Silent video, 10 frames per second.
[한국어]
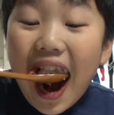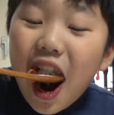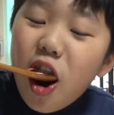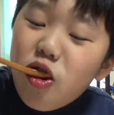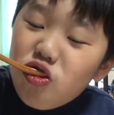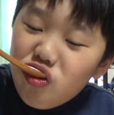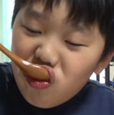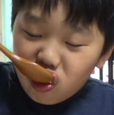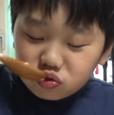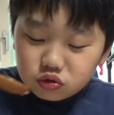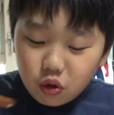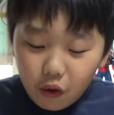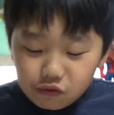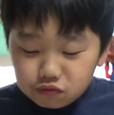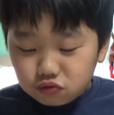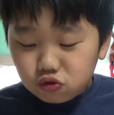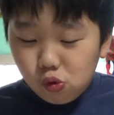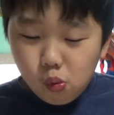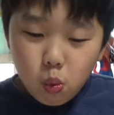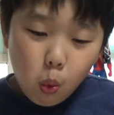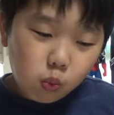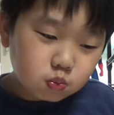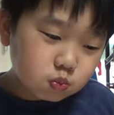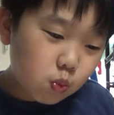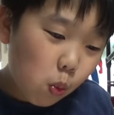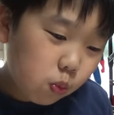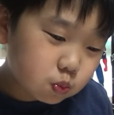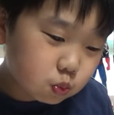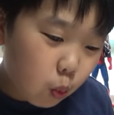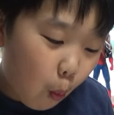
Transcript: 애들이 저렇죠 뭐. 아, 요즘